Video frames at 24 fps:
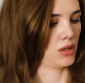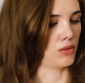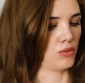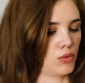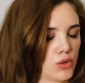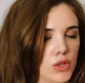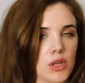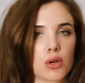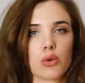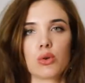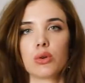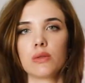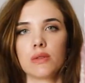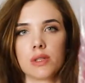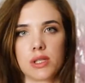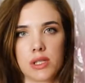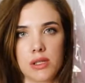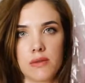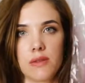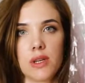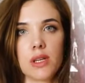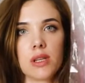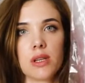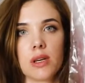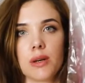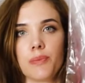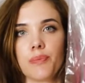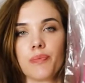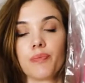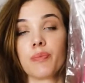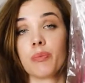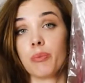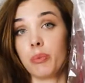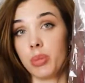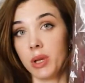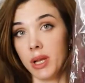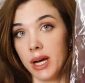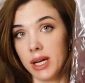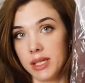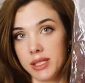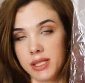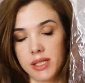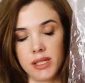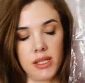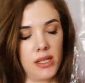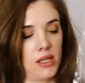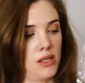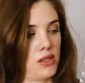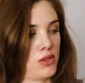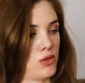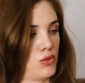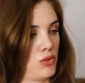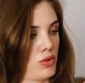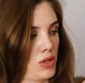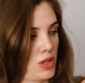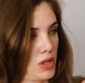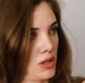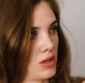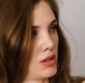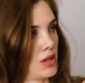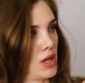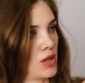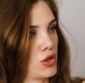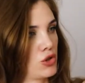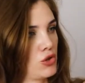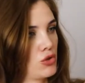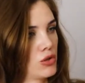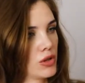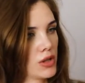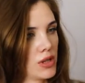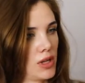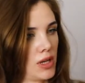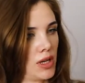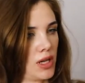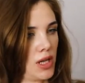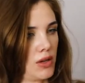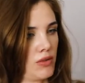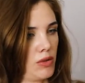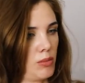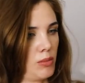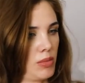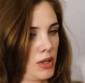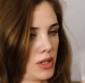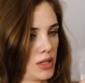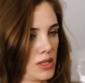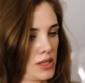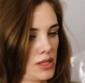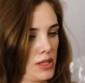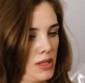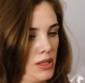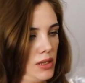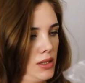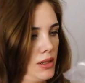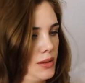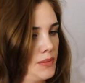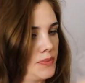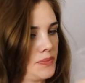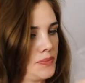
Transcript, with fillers: Вот такого цвета платье есть у них, как черное, я вам показала.